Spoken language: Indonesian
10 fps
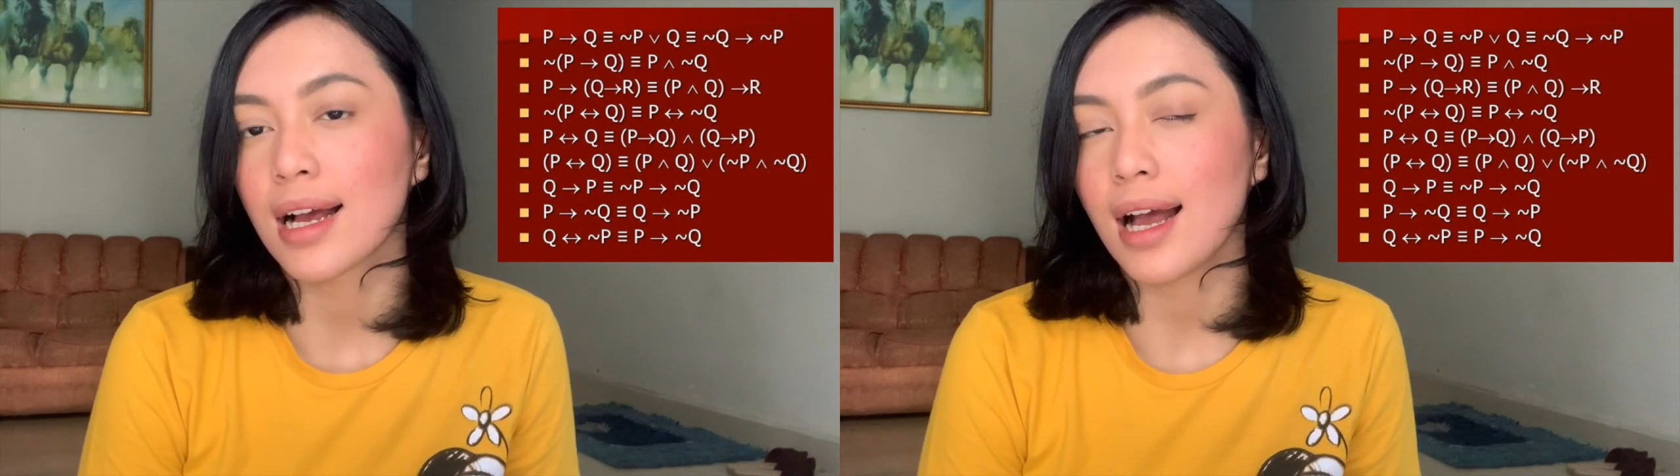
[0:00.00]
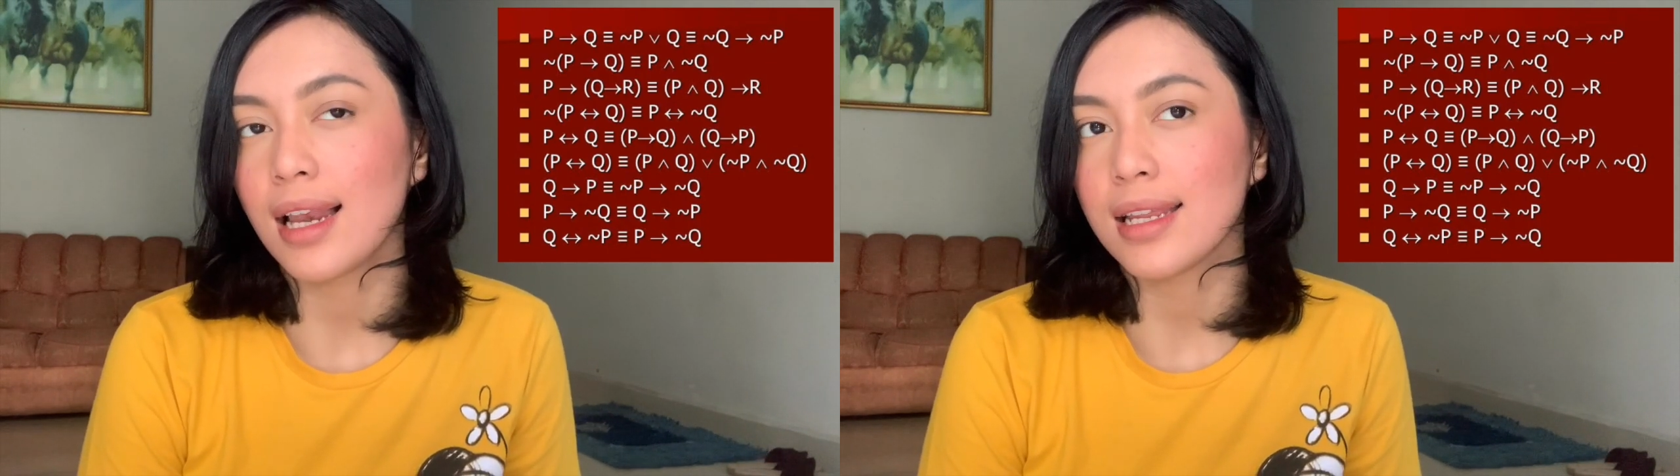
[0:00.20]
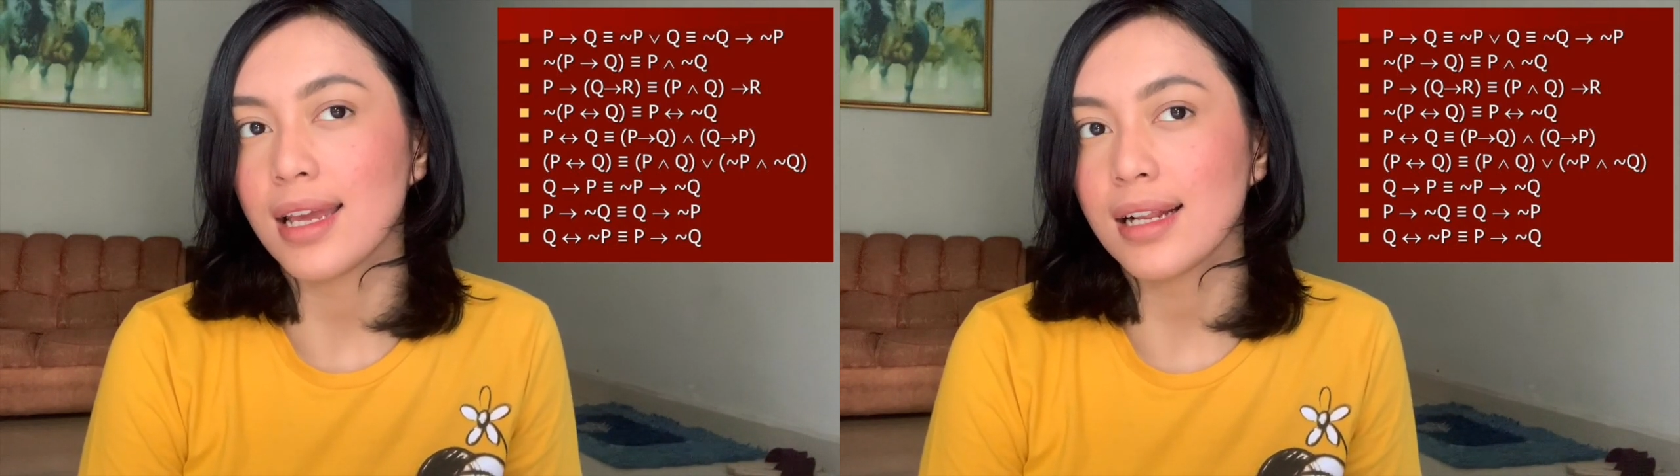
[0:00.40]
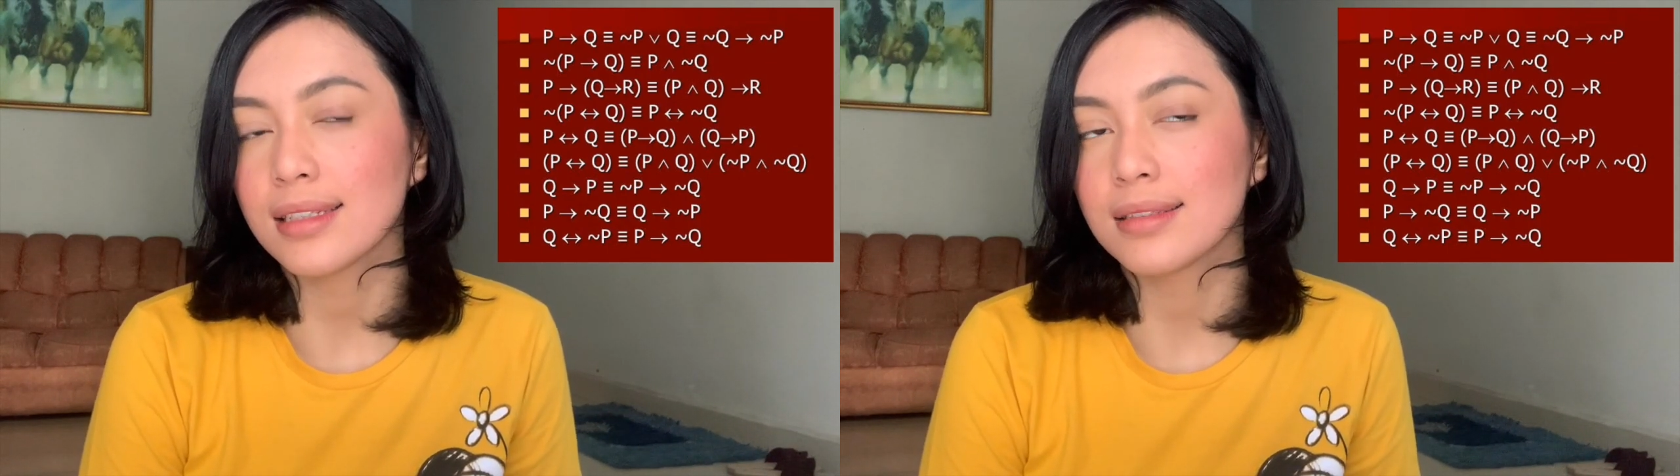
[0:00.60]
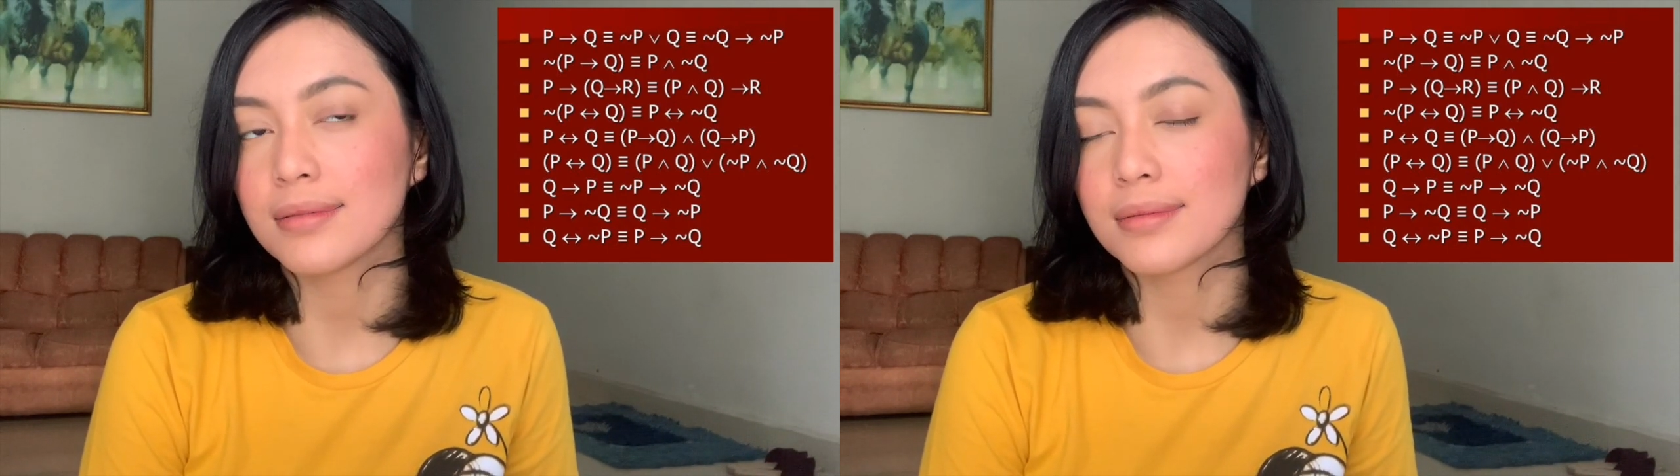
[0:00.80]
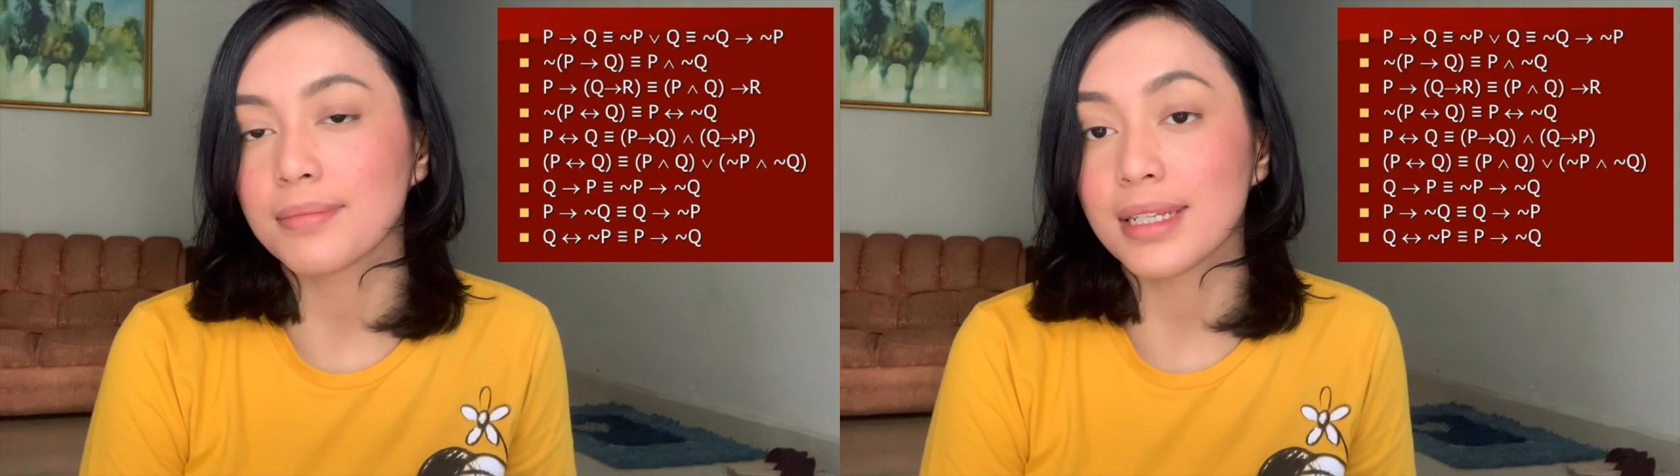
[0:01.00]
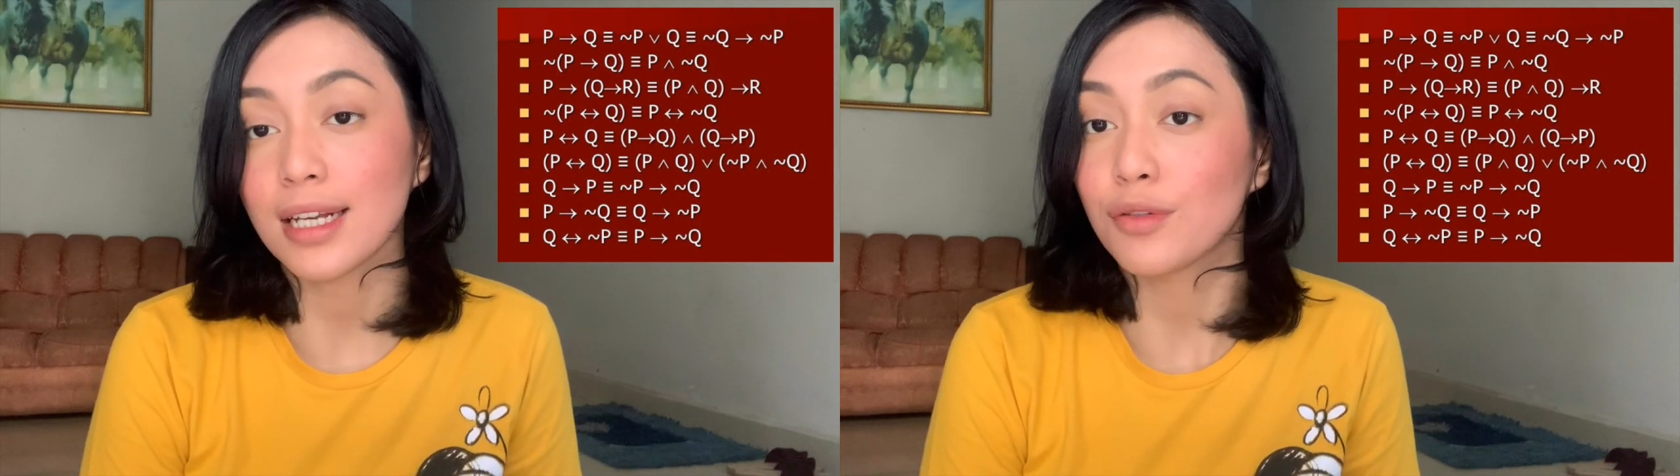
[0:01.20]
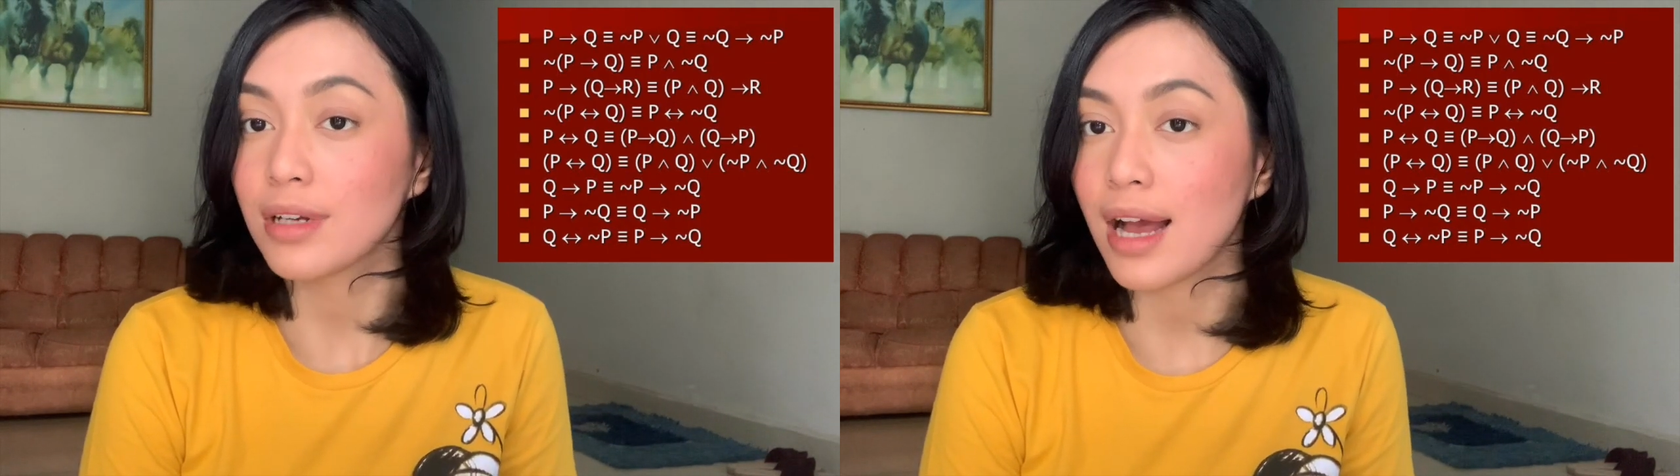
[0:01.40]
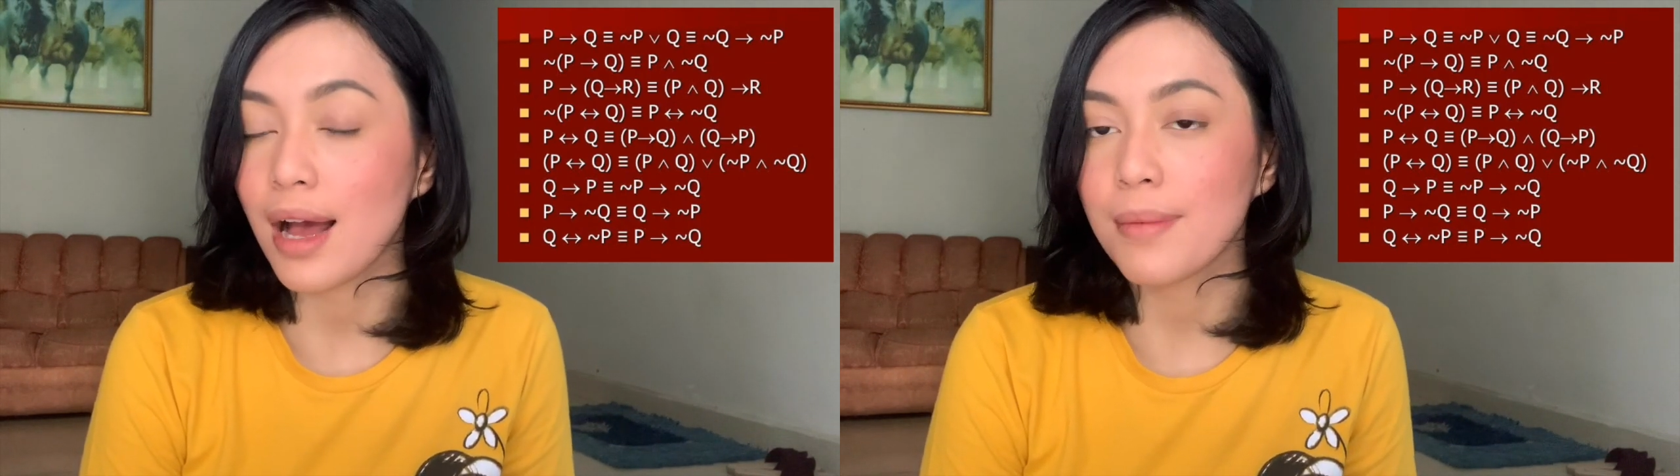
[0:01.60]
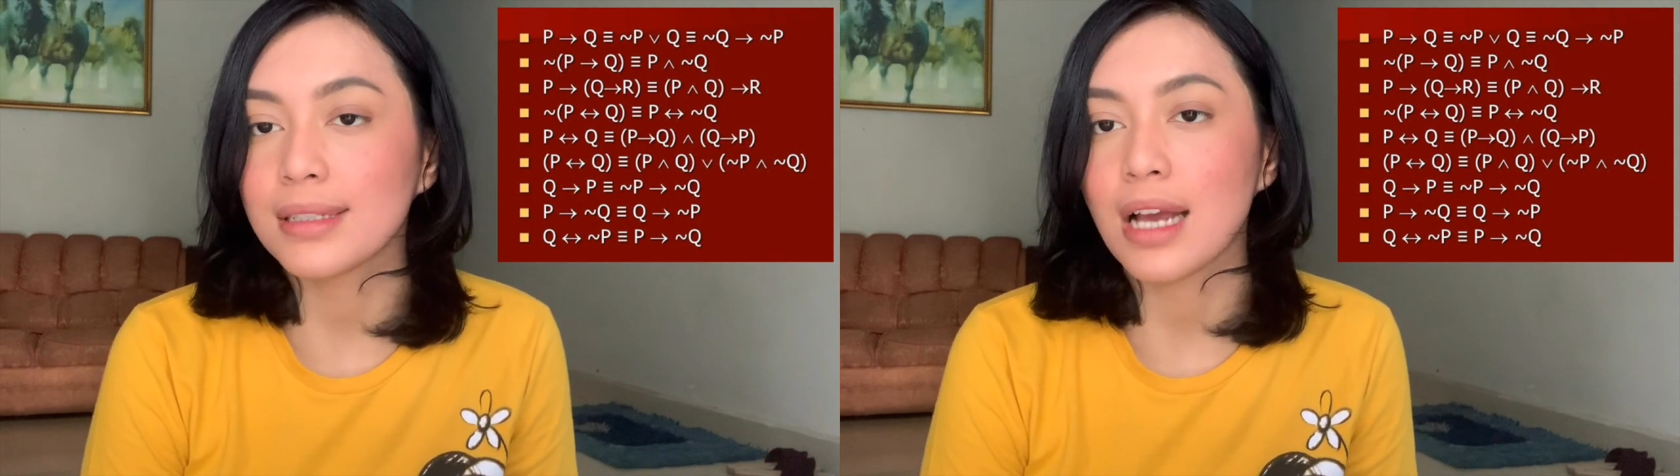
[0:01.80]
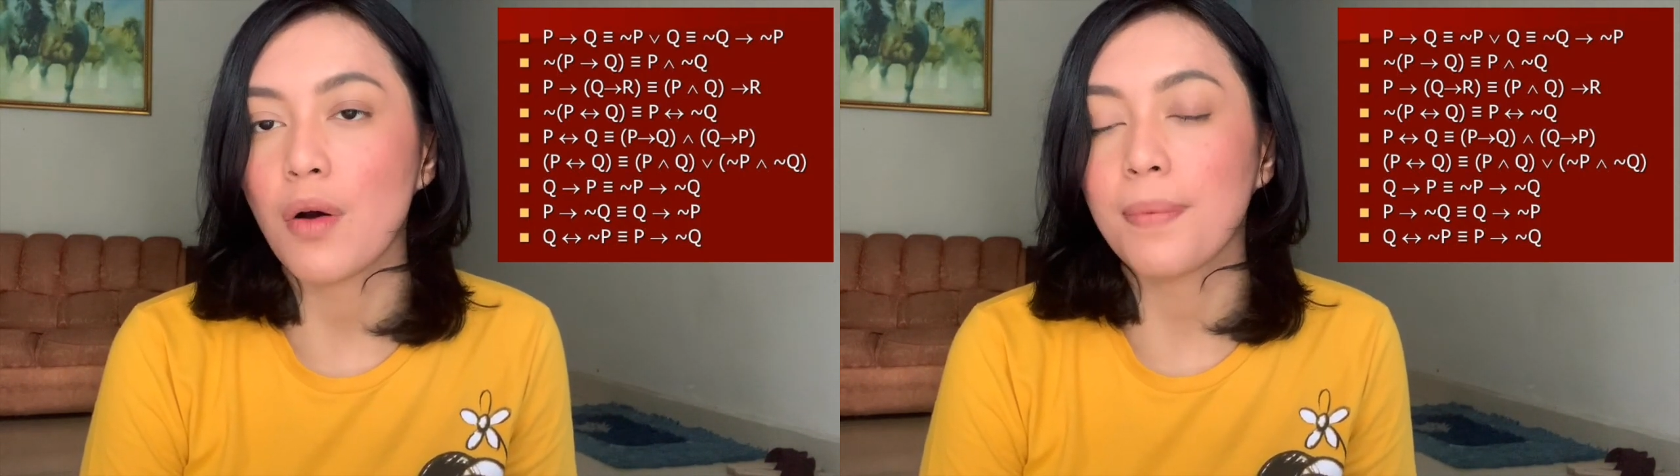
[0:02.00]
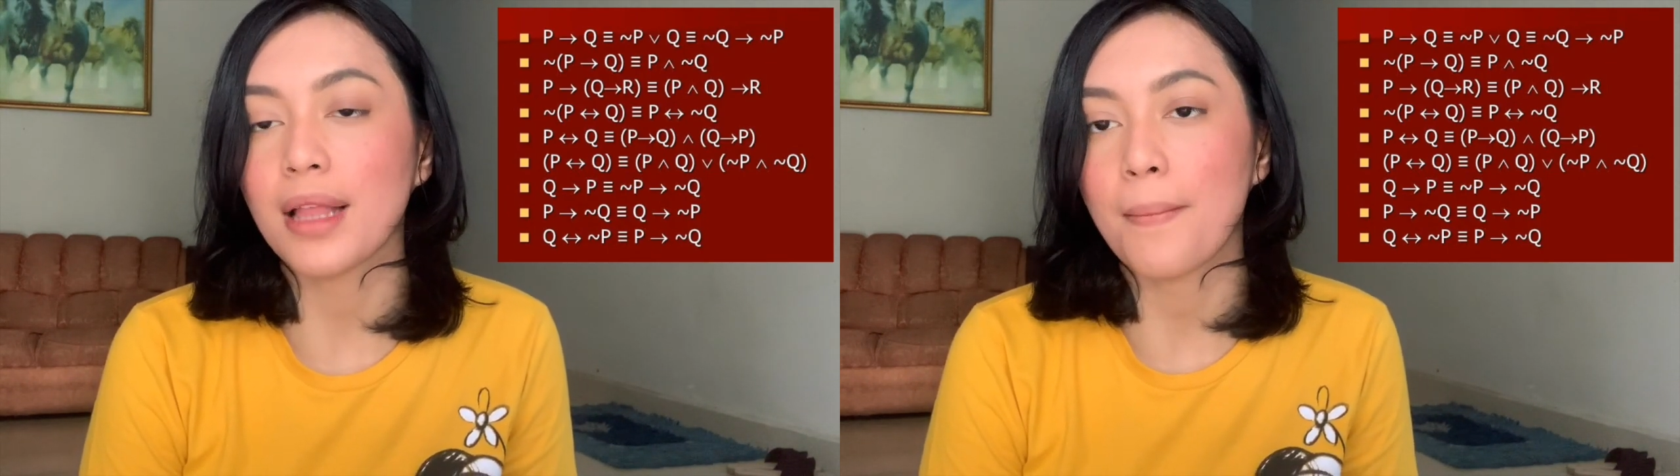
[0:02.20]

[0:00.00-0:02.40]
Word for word: kalian bisa juga menjawab